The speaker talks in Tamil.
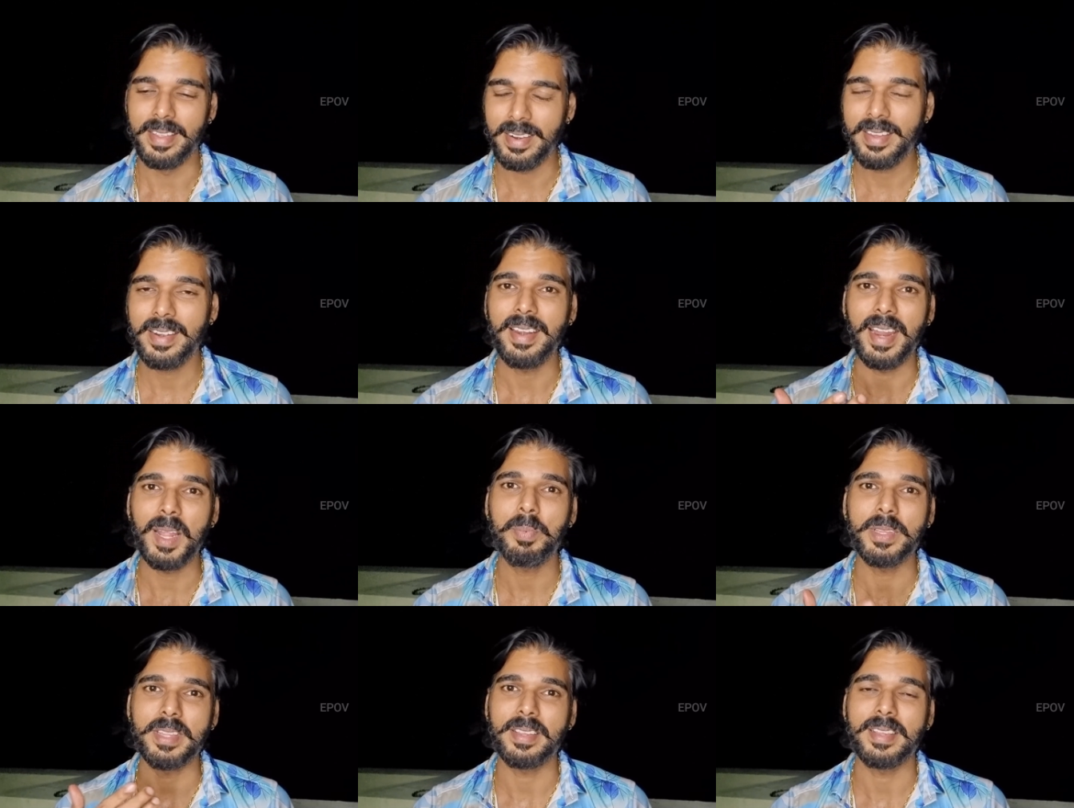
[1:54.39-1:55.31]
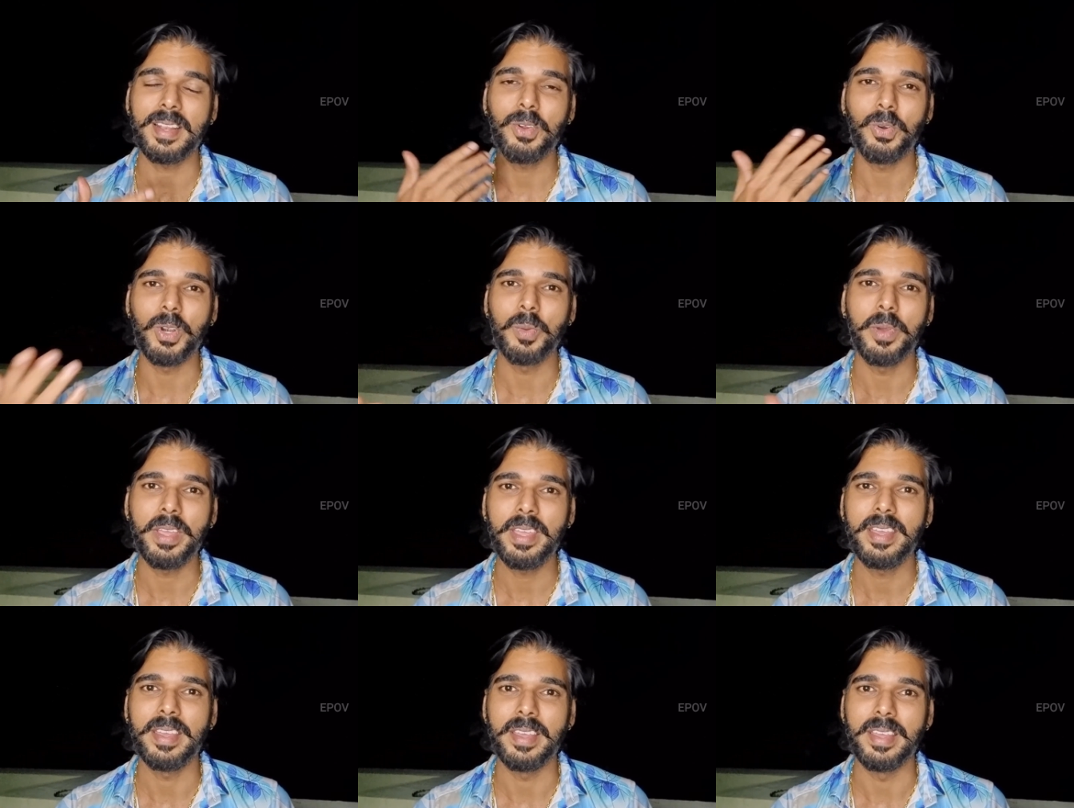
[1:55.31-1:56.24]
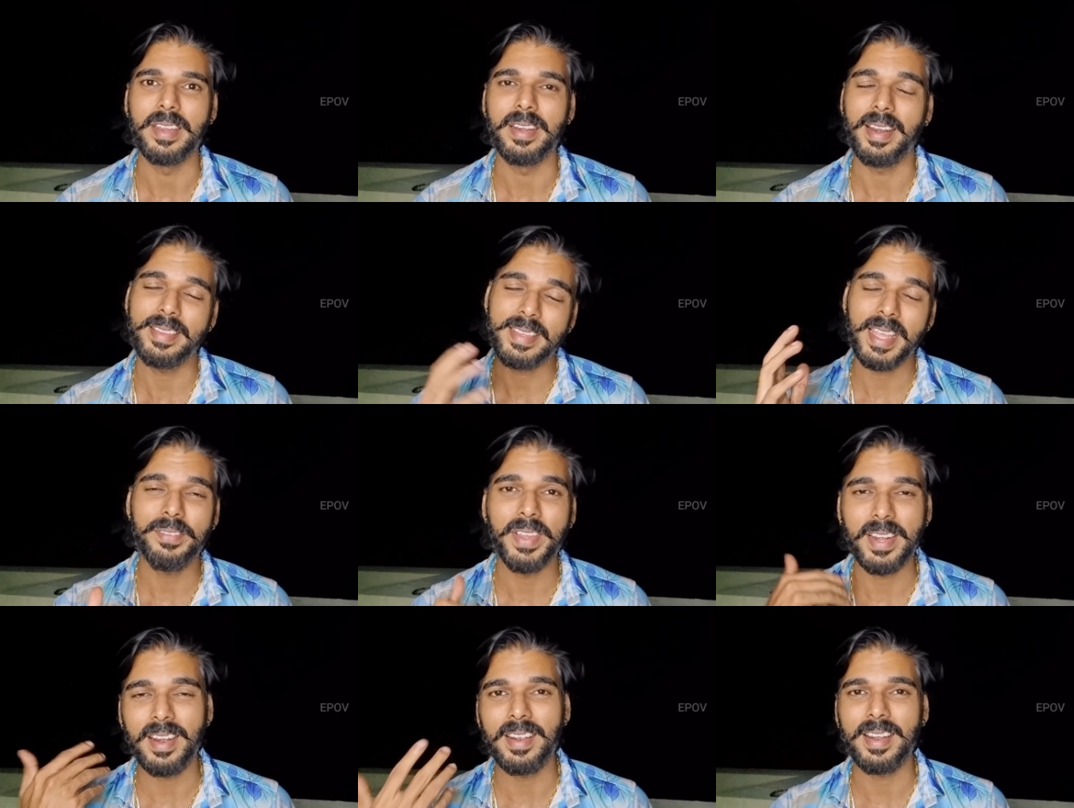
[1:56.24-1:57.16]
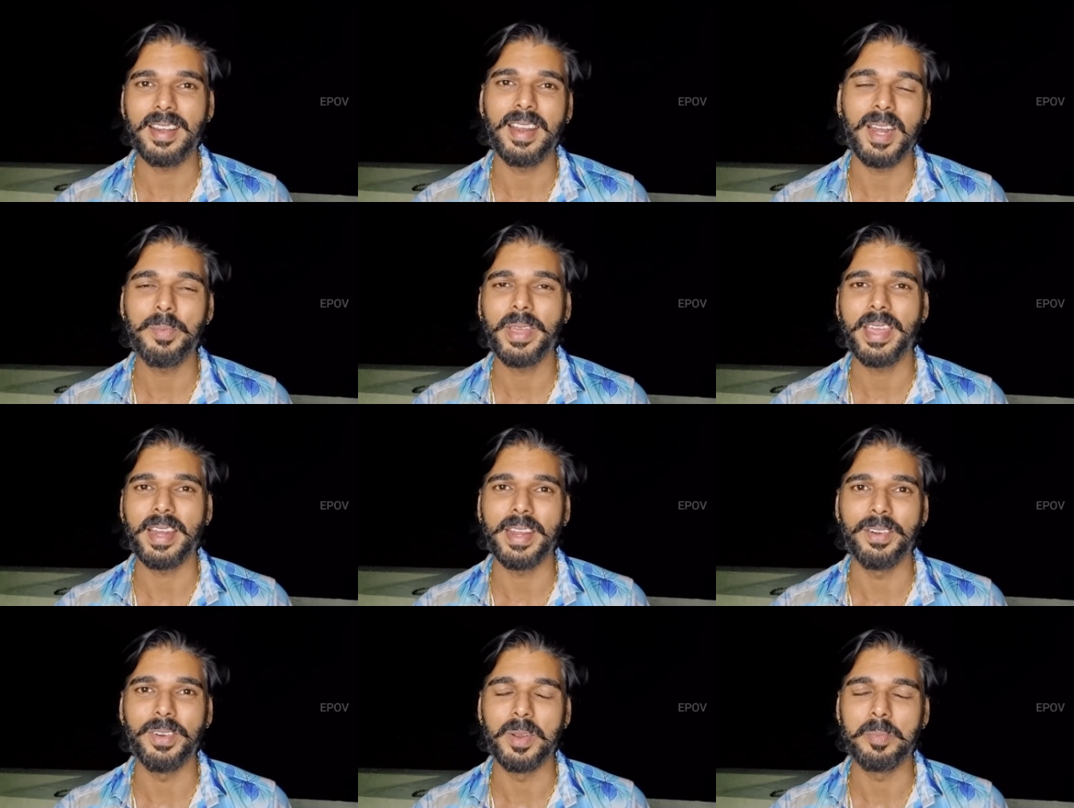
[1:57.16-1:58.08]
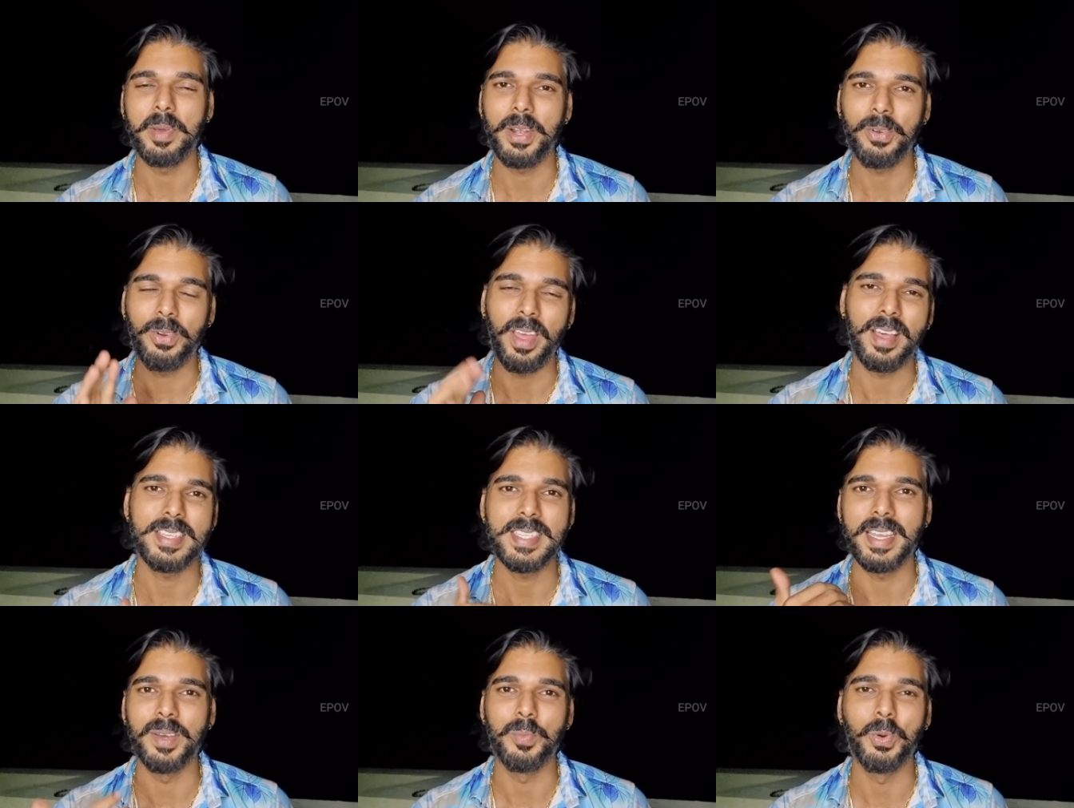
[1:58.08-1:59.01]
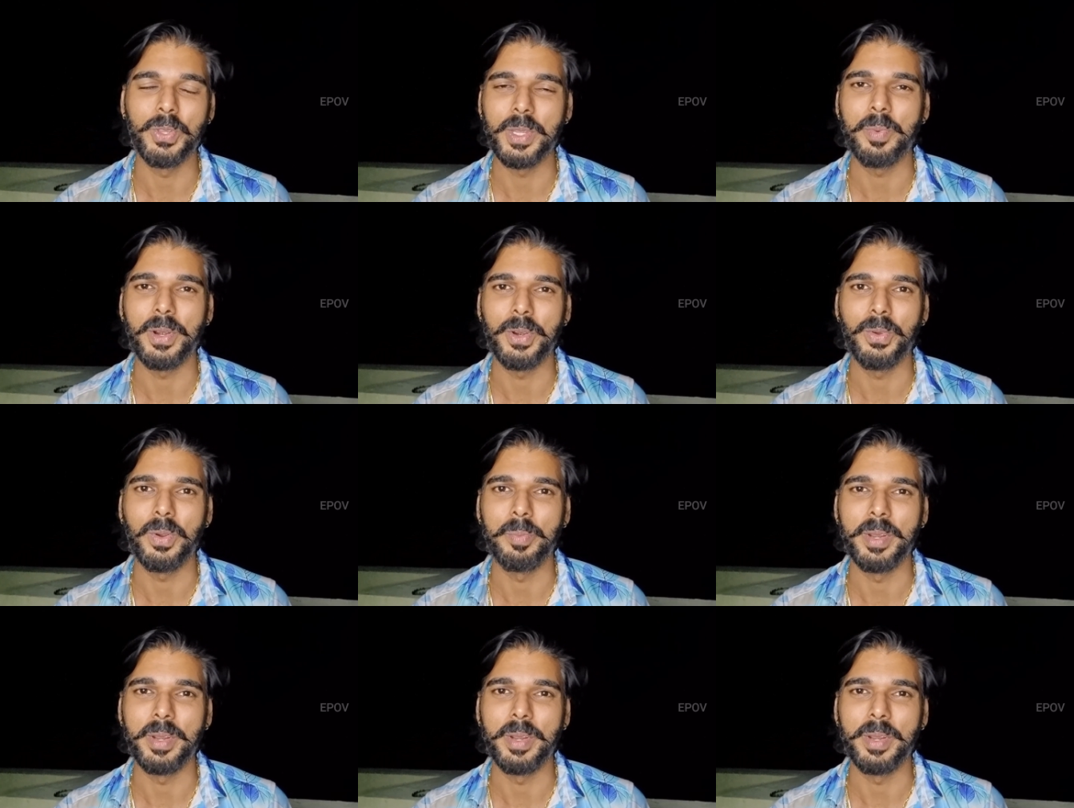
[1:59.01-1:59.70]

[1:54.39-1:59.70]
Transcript: இருக்கிற நிலப்பத்திரத்தெல்லாம் கொண்டு போய் நிலத்தையே விற்கலான்ற நிலைமைக்கு இறங்கிடுவார் பேரனுடைய ஆசையை பூர்த்தி பண்ணணும்